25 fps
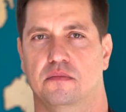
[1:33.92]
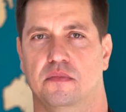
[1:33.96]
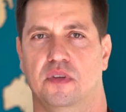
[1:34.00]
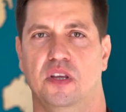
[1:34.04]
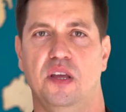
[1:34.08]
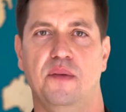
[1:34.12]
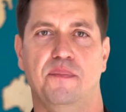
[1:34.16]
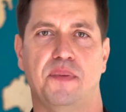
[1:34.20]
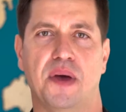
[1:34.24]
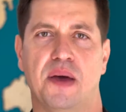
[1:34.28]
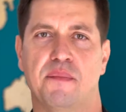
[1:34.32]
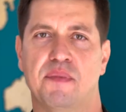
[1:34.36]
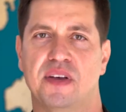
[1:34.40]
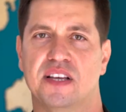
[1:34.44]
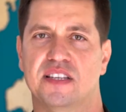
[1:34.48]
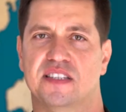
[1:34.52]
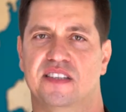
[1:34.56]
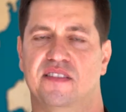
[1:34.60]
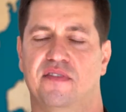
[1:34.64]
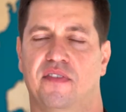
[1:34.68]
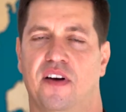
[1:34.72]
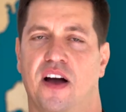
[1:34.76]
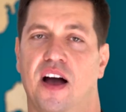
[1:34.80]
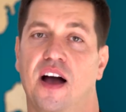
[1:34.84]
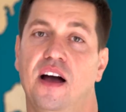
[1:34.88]
I
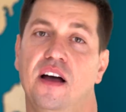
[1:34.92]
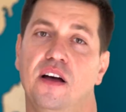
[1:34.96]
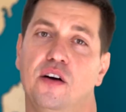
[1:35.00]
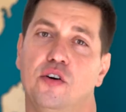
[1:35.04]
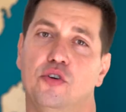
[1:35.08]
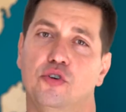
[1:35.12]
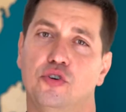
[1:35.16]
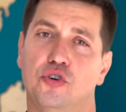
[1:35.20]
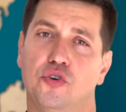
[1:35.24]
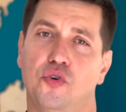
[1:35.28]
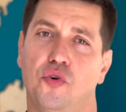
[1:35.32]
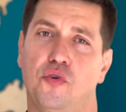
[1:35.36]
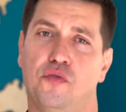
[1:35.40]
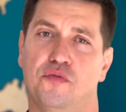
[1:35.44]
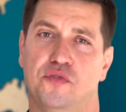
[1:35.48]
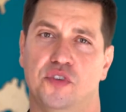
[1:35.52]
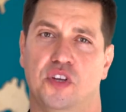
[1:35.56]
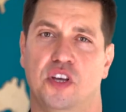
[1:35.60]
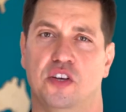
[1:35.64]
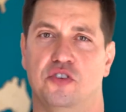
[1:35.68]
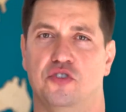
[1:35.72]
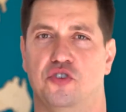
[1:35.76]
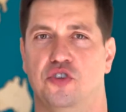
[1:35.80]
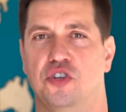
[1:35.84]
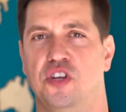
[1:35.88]
PMS-2
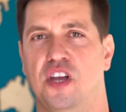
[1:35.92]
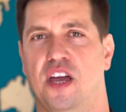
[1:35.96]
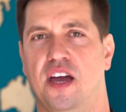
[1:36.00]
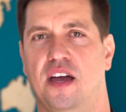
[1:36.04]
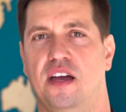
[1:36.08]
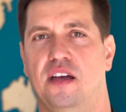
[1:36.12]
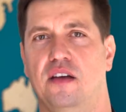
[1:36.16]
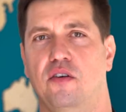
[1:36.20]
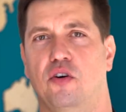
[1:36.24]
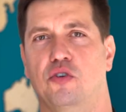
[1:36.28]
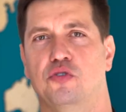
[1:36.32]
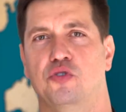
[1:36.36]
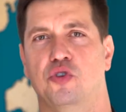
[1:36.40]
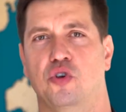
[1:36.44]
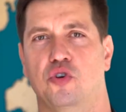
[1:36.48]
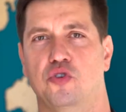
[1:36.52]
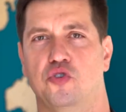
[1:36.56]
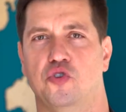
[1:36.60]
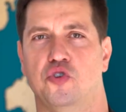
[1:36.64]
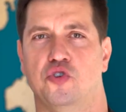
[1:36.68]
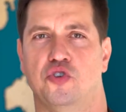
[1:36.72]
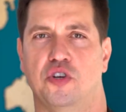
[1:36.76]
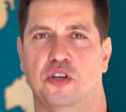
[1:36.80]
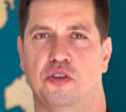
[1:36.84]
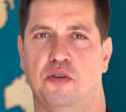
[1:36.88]
również nie
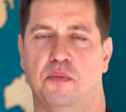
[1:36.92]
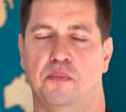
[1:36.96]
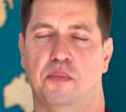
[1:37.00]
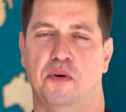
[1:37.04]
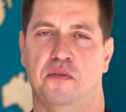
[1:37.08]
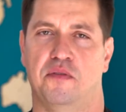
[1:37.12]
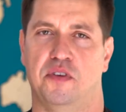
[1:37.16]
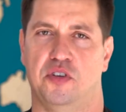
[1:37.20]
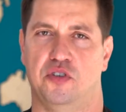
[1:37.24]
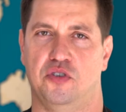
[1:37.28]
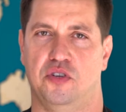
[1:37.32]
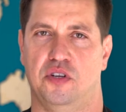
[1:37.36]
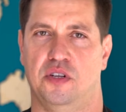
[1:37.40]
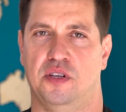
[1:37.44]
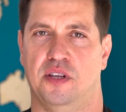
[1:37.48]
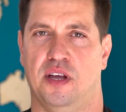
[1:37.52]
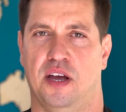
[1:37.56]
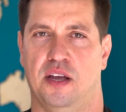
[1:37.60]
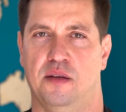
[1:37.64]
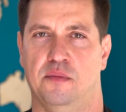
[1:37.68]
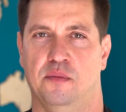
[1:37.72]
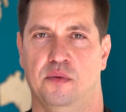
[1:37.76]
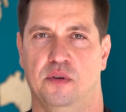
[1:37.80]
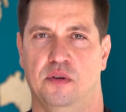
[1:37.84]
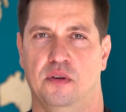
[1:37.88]
odnosi się do powierzchni
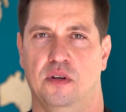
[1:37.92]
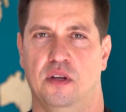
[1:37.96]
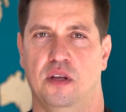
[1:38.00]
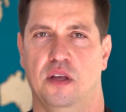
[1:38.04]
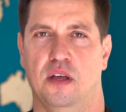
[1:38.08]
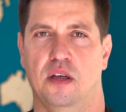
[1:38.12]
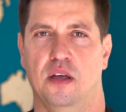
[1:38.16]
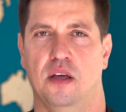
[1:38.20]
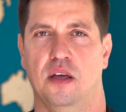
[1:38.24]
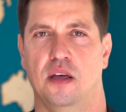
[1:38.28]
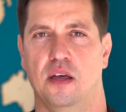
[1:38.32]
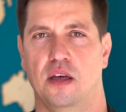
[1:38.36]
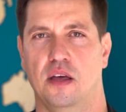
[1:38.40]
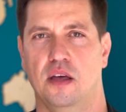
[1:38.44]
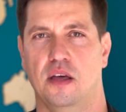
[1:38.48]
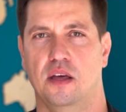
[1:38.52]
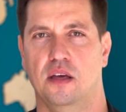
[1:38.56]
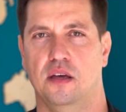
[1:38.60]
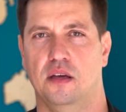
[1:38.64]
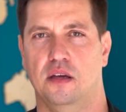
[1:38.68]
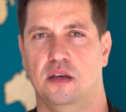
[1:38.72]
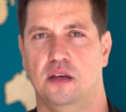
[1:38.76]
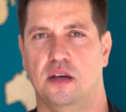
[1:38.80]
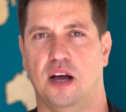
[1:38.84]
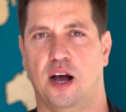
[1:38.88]
najmu.
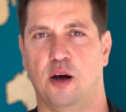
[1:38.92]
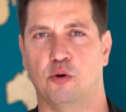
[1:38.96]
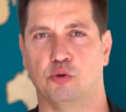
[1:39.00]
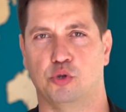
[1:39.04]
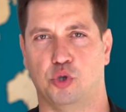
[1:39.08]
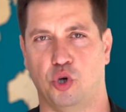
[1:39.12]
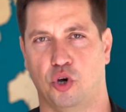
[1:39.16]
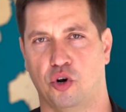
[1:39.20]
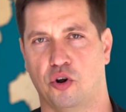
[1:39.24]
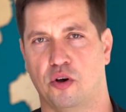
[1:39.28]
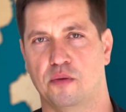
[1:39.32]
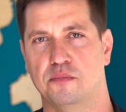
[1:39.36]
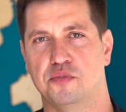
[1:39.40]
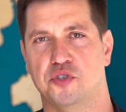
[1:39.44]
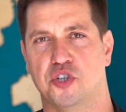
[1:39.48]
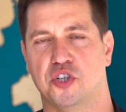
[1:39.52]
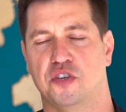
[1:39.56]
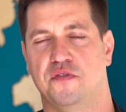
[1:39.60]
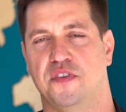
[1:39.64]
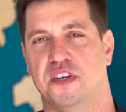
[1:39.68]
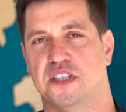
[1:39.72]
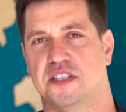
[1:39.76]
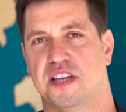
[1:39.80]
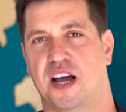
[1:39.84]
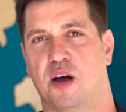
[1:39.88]
Autorom
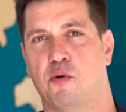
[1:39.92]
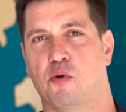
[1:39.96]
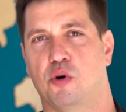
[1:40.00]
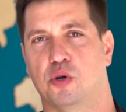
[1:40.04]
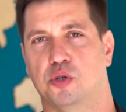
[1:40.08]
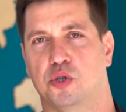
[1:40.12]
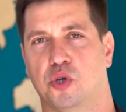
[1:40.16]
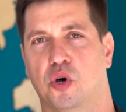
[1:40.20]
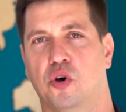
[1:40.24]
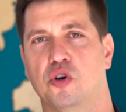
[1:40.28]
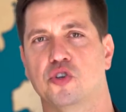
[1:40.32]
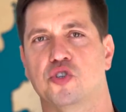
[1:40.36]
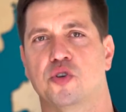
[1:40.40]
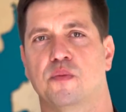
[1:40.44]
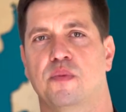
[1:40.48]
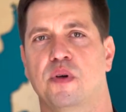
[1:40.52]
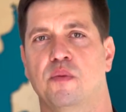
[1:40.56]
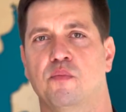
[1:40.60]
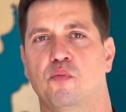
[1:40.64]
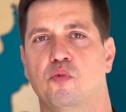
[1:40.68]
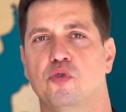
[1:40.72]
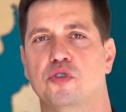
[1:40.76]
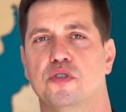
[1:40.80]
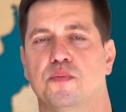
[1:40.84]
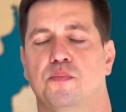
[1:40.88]
przyświecało to, żeby
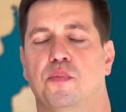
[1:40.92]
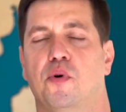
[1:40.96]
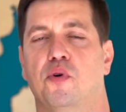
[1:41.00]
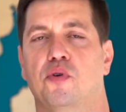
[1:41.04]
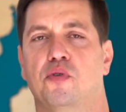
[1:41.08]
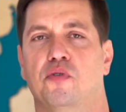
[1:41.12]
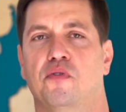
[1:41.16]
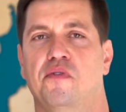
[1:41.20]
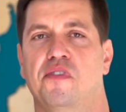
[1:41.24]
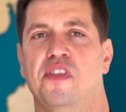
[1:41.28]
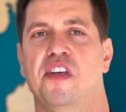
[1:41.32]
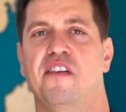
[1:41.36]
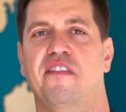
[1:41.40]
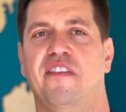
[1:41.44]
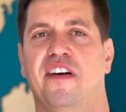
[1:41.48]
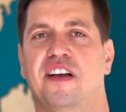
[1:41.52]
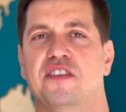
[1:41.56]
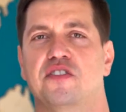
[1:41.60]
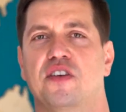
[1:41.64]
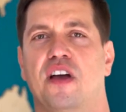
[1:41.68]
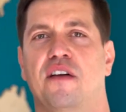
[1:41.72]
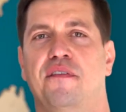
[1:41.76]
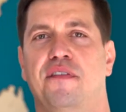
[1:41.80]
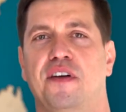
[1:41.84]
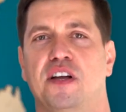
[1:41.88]
móc porównywać
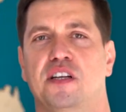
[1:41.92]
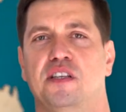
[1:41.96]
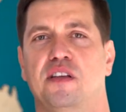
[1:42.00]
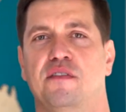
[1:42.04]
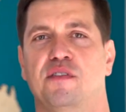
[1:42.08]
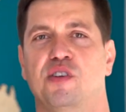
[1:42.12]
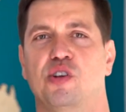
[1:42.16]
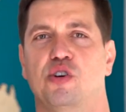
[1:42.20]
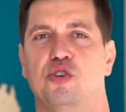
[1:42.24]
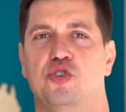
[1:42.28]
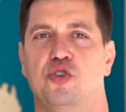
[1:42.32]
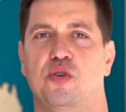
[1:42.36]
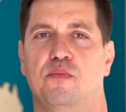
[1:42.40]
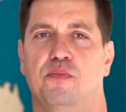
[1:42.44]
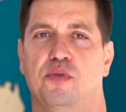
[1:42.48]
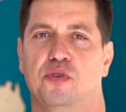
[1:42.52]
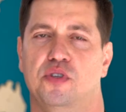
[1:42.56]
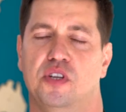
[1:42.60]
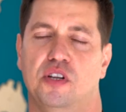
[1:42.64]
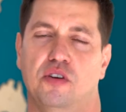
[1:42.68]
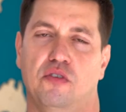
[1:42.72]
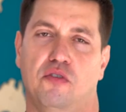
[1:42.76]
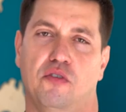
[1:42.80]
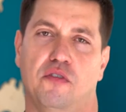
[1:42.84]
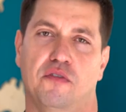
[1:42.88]
efektywności
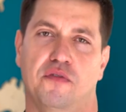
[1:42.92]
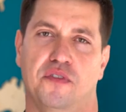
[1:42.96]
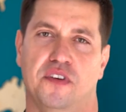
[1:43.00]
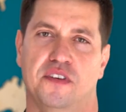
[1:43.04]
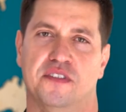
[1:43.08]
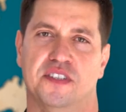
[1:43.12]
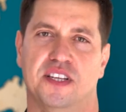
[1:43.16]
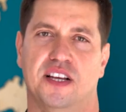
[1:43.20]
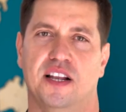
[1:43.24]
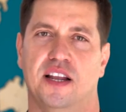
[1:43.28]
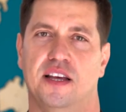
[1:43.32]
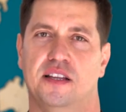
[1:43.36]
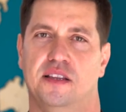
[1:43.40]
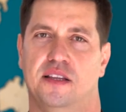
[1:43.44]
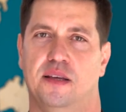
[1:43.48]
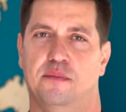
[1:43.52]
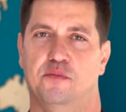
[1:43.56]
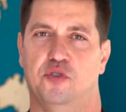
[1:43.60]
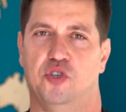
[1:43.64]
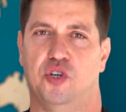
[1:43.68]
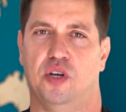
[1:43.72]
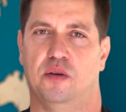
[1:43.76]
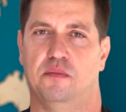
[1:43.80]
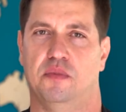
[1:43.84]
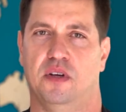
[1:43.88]
budynków względem
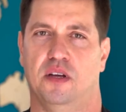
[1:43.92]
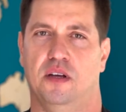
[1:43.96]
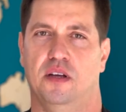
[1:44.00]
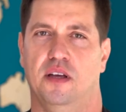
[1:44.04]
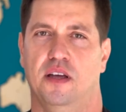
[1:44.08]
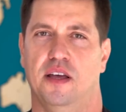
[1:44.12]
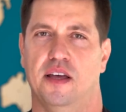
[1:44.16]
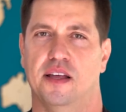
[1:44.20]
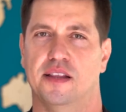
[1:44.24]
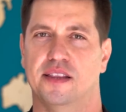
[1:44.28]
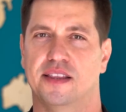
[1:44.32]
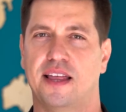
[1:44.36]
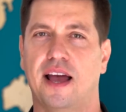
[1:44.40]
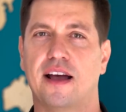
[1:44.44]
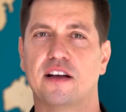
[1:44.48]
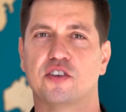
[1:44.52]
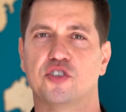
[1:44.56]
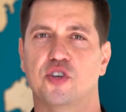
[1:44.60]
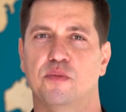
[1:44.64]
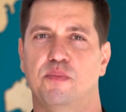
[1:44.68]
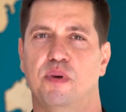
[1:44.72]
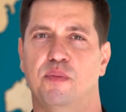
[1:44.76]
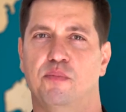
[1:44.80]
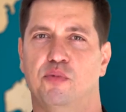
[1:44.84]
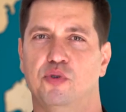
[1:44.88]
siebie. Tak,
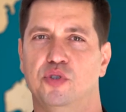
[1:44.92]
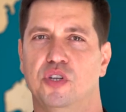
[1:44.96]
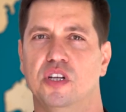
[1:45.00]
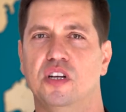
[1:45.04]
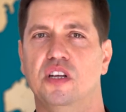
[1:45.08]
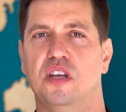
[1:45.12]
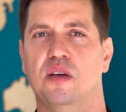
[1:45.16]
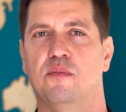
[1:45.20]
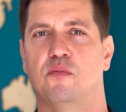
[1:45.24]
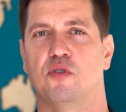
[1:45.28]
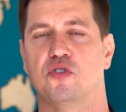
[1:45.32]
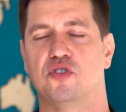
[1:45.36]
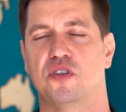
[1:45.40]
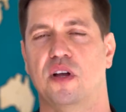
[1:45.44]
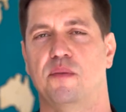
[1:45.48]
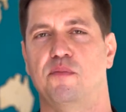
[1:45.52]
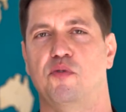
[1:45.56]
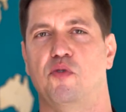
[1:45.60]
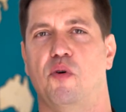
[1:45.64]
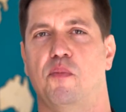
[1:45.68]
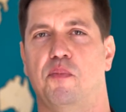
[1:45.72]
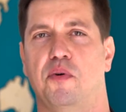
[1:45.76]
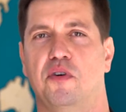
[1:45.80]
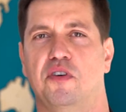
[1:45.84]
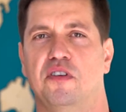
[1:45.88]
żeby budynki można
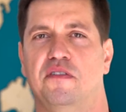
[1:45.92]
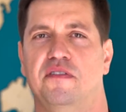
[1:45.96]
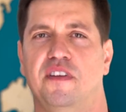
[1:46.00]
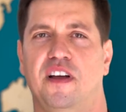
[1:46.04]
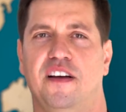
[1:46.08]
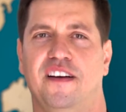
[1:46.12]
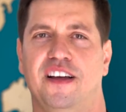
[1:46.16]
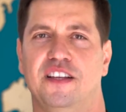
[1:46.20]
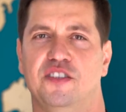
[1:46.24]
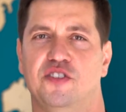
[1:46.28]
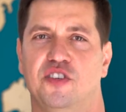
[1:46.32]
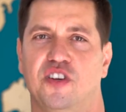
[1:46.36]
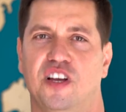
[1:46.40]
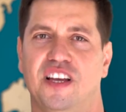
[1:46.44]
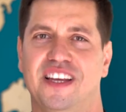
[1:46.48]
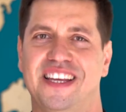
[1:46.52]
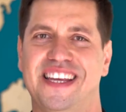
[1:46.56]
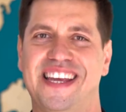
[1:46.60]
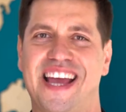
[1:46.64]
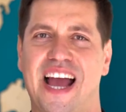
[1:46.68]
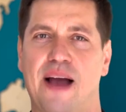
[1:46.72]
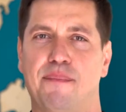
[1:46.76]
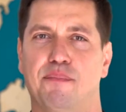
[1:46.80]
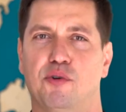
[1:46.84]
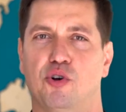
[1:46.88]
było porównywać
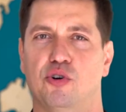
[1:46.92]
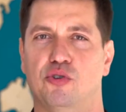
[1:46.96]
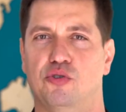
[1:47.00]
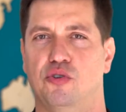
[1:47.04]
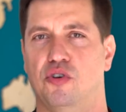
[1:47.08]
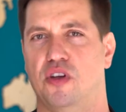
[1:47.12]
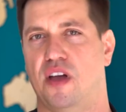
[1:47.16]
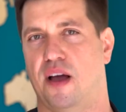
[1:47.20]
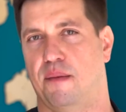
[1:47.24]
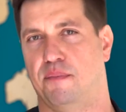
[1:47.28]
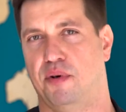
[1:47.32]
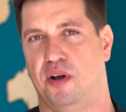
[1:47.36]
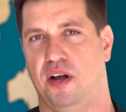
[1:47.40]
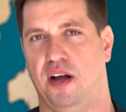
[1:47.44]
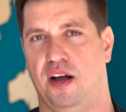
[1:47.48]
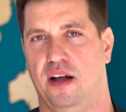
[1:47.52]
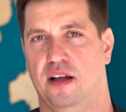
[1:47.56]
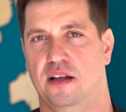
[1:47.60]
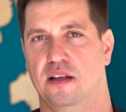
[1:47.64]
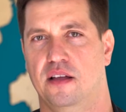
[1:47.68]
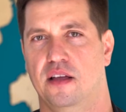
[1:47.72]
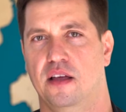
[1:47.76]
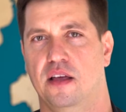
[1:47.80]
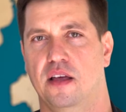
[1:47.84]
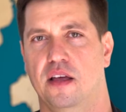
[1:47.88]
jabłko do jabłka.
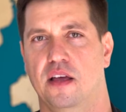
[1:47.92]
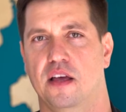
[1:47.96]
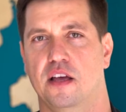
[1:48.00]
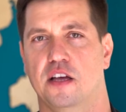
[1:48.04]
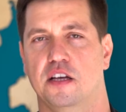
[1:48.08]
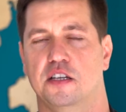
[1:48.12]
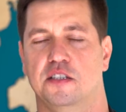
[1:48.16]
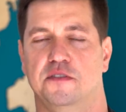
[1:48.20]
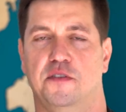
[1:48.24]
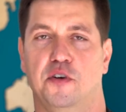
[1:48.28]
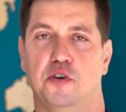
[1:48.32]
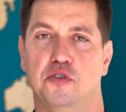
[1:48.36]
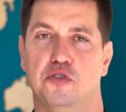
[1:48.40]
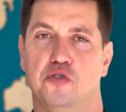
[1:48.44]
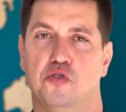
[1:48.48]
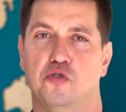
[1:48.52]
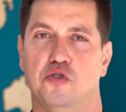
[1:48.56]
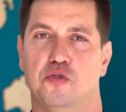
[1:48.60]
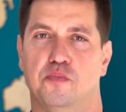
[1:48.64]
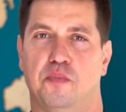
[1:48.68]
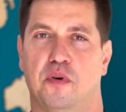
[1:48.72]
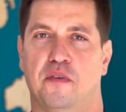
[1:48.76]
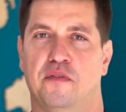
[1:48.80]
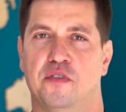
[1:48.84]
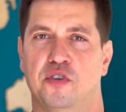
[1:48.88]
W związku
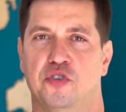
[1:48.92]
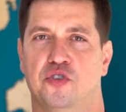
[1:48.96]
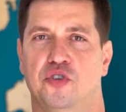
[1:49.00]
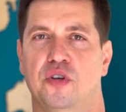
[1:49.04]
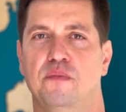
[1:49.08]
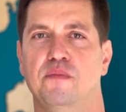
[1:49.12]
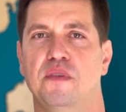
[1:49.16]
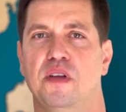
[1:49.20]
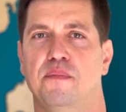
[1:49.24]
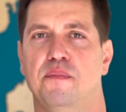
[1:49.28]
z powyższym